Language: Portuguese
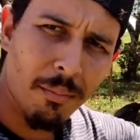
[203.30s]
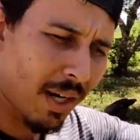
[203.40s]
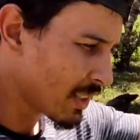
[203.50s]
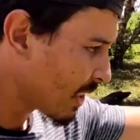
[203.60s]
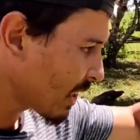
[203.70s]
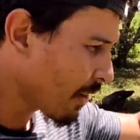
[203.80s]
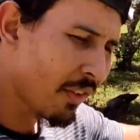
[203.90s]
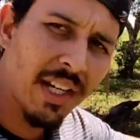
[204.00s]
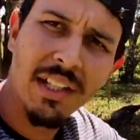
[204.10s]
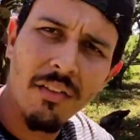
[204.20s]
Mas dessa
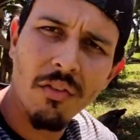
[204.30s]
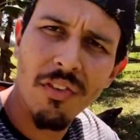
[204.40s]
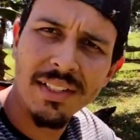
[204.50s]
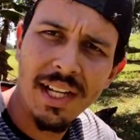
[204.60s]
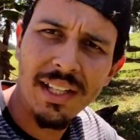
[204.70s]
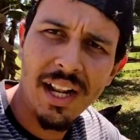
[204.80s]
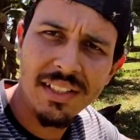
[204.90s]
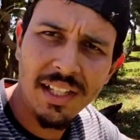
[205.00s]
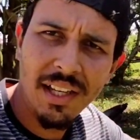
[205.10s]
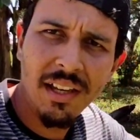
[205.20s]
vez nós vamos fazer a
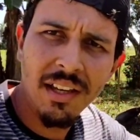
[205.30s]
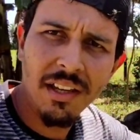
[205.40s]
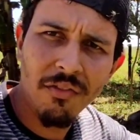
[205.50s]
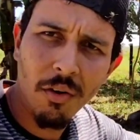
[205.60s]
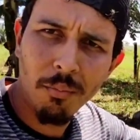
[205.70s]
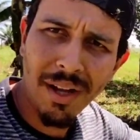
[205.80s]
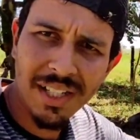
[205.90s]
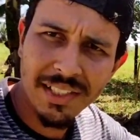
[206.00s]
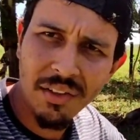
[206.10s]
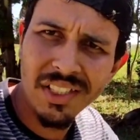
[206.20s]
análise aí e vamos
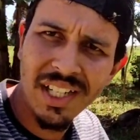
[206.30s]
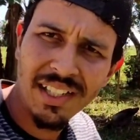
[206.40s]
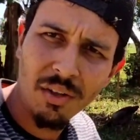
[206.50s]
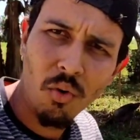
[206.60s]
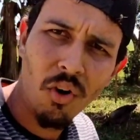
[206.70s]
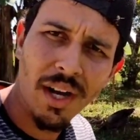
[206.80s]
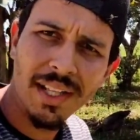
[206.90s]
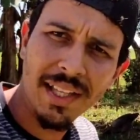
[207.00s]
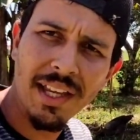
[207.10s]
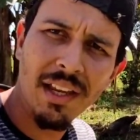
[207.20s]
balancear uma dieta
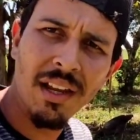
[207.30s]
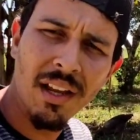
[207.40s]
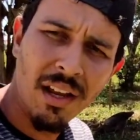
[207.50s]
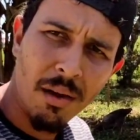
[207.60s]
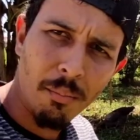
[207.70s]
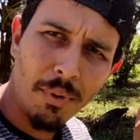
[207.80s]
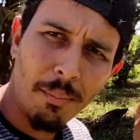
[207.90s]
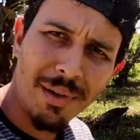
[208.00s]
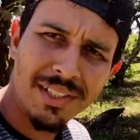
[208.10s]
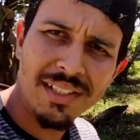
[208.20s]
correta aí
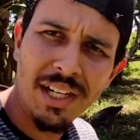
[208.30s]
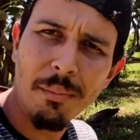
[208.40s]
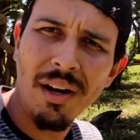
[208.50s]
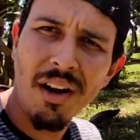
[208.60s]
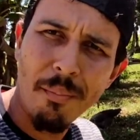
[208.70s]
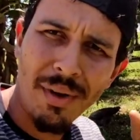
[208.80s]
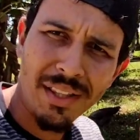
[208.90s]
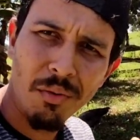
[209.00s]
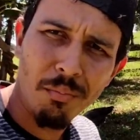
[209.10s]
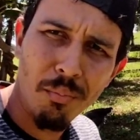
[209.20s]
para esses animais aí para
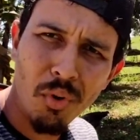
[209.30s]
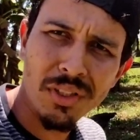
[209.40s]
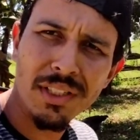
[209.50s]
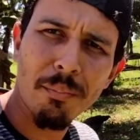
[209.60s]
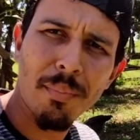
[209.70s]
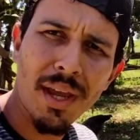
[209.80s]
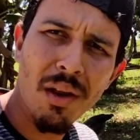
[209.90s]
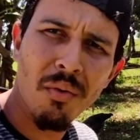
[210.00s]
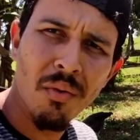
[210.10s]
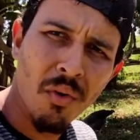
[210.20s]
ter um bom
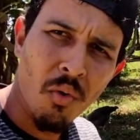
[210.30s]
desempenho,